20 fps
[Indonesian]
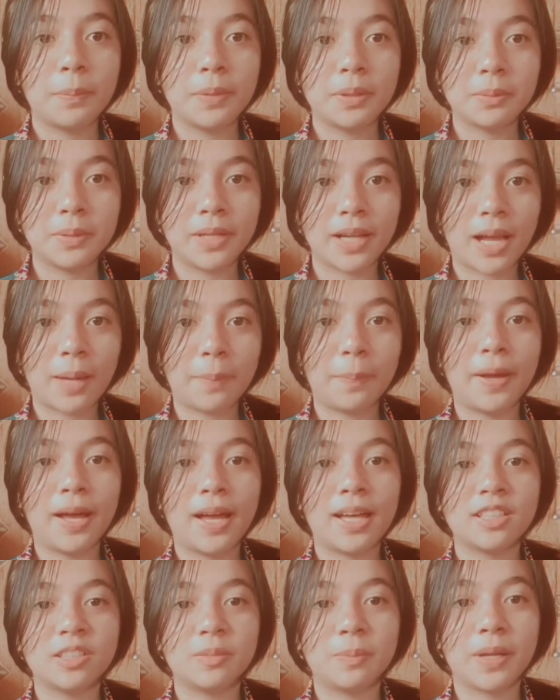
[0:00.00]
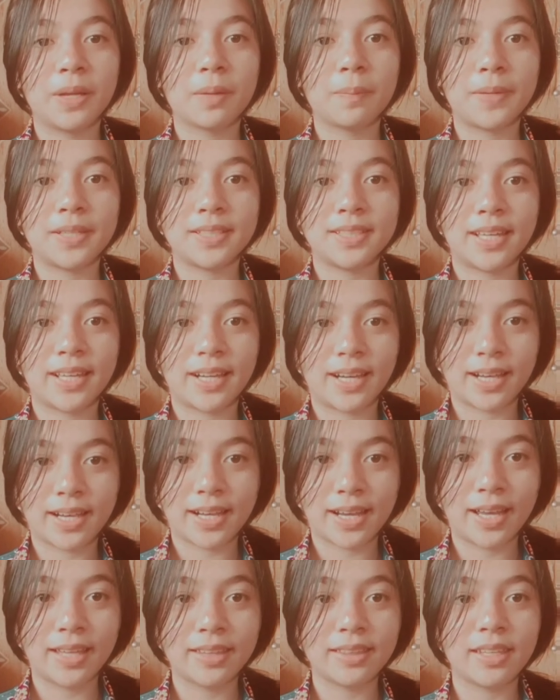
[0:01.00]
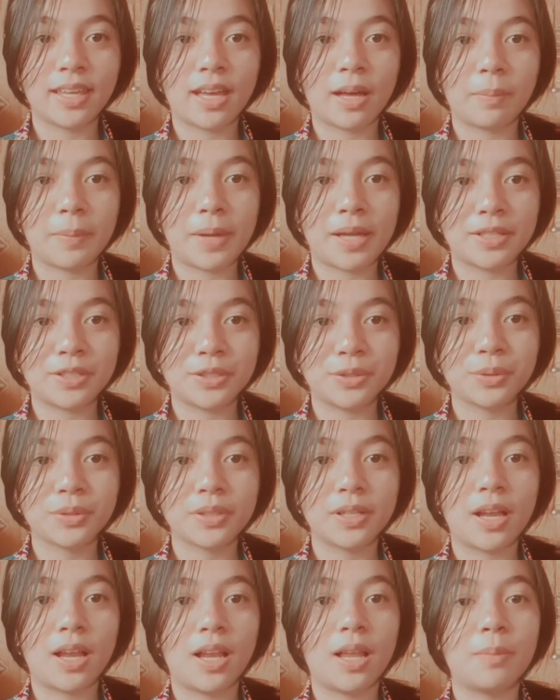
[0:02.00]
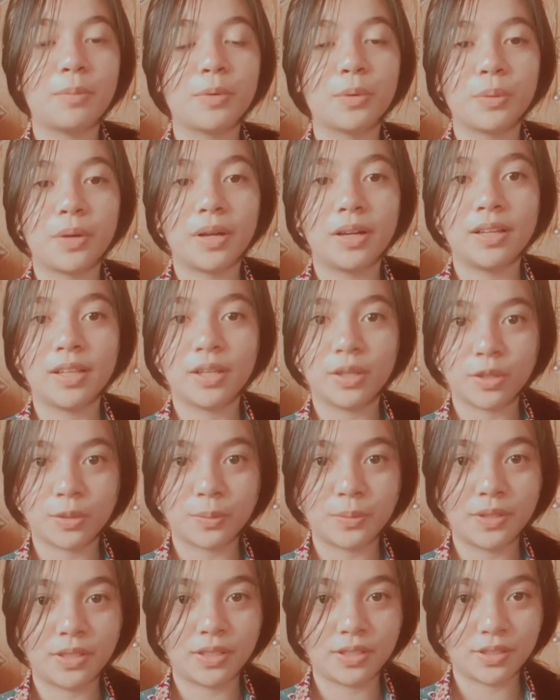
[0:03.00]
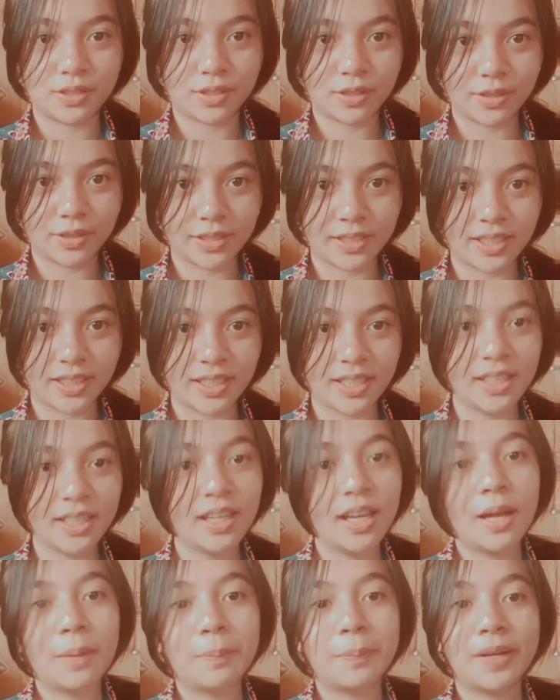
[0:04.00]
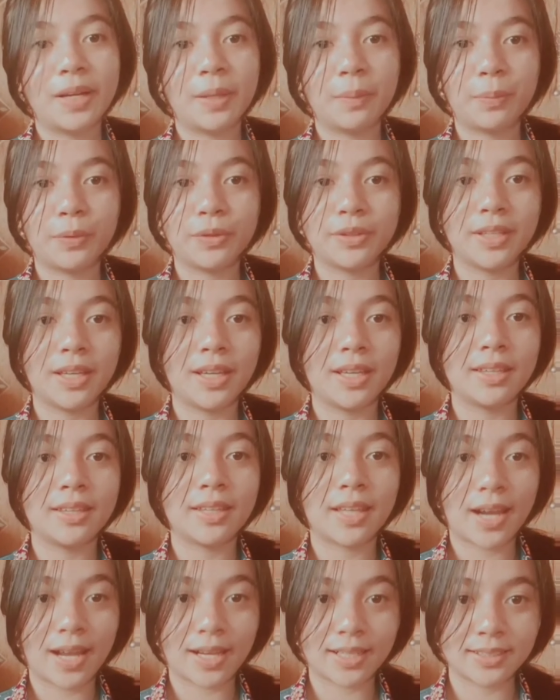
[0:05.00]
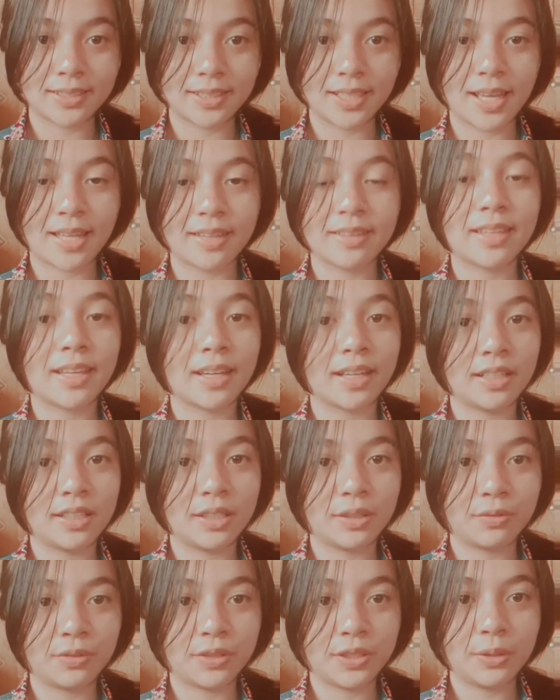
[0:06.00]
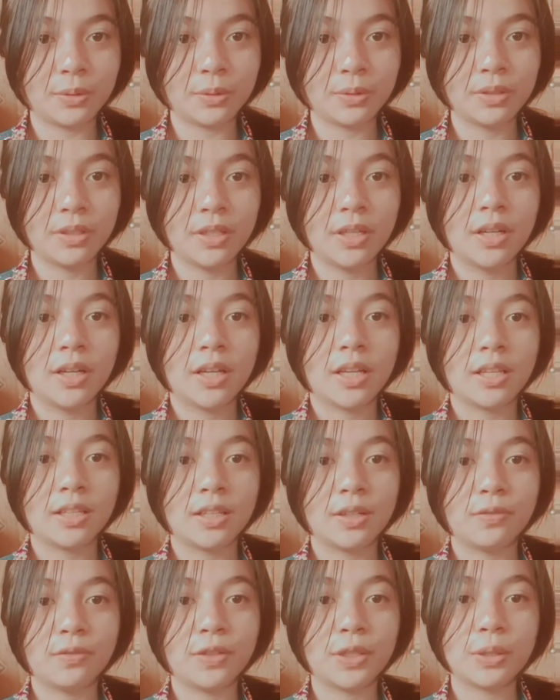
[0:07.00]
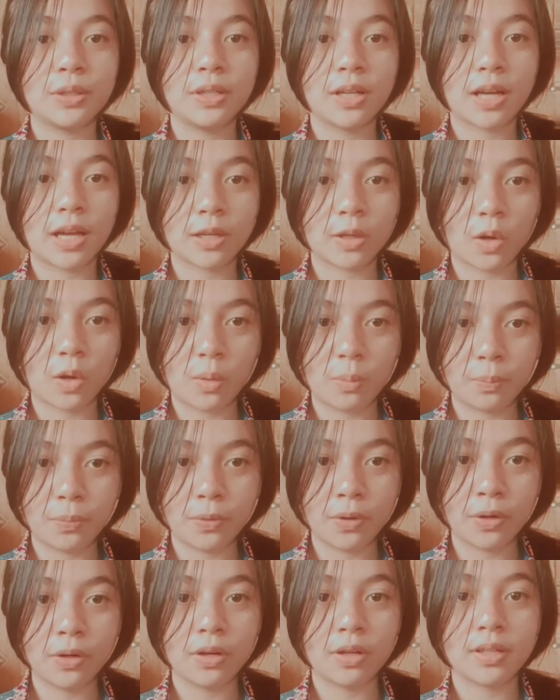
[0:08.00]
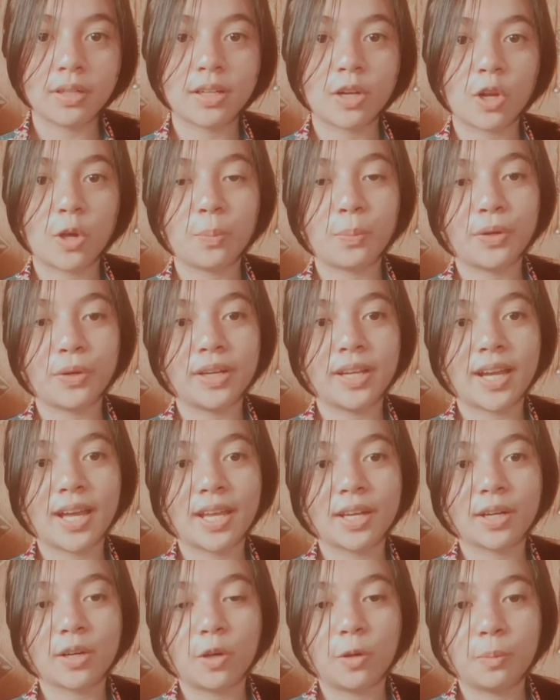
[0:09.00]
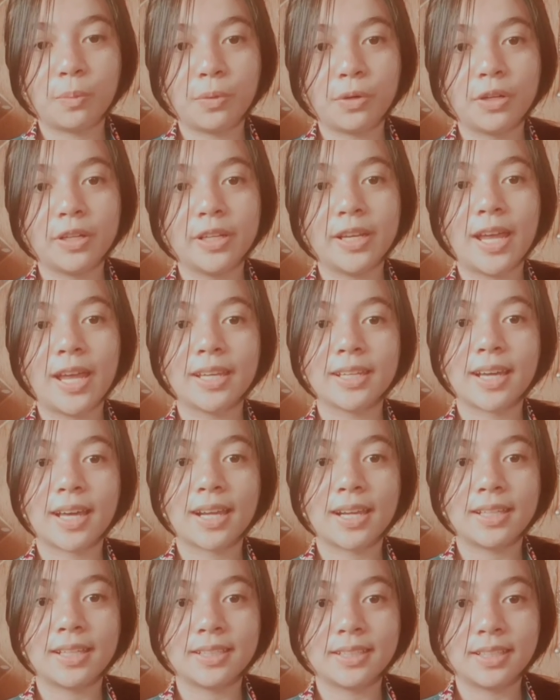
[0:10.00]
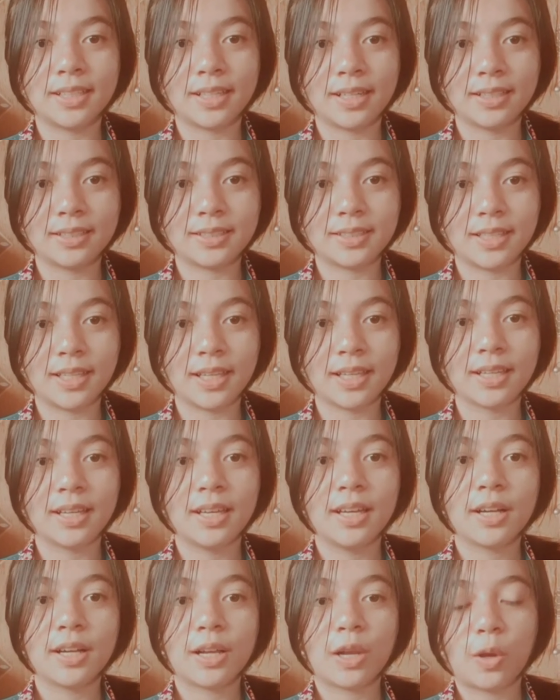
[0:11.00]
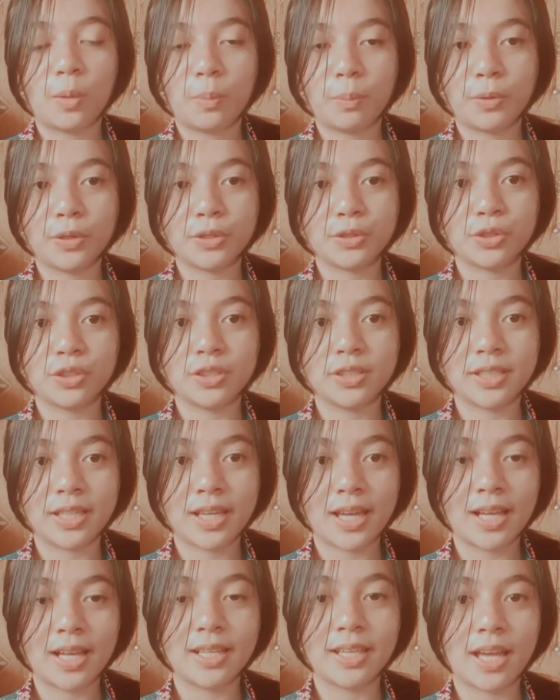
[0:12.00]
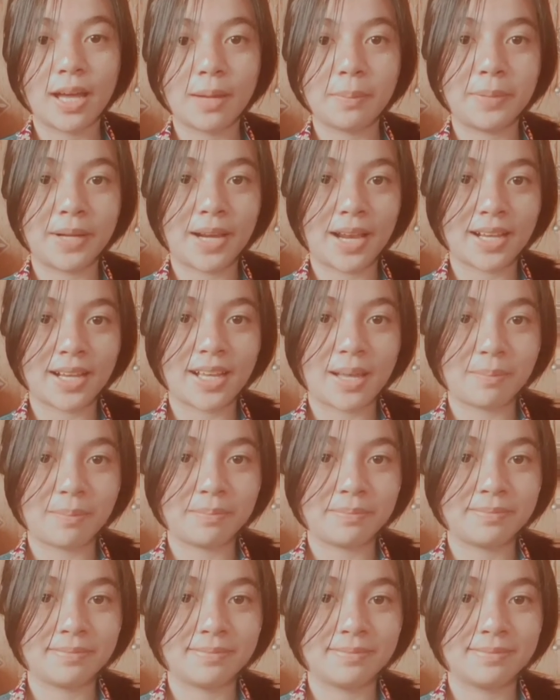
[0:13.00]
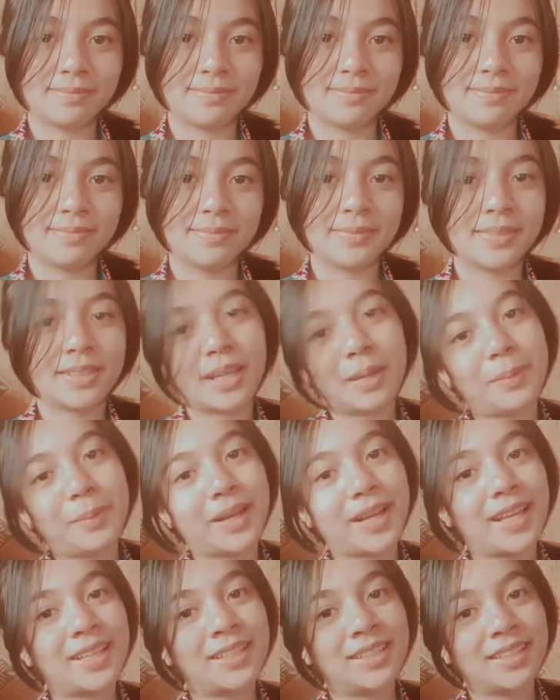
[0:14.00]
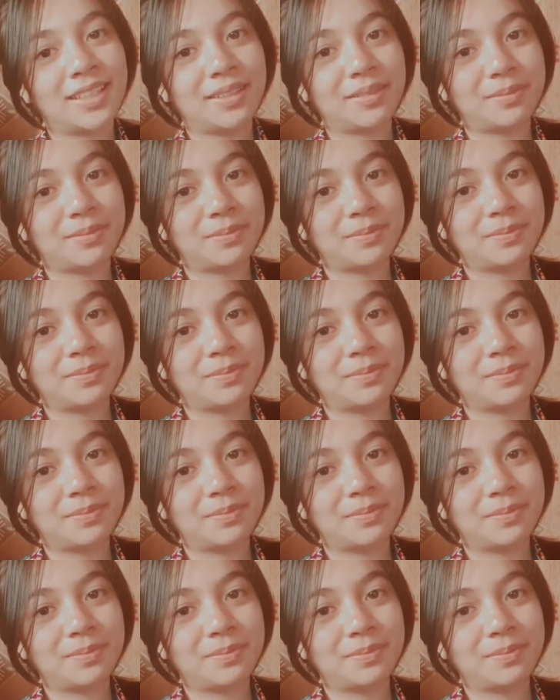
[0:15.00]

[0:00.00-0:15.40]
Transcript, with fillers: Beberapa aspek masyarakat yang masuk dalam ruang lingkup sosiologi meliputi interaksi antar individu, individu dengan kelompok, kelompok dengan kelompok, dan karakteristik kelompok sosial yang beragam. Terima kasih.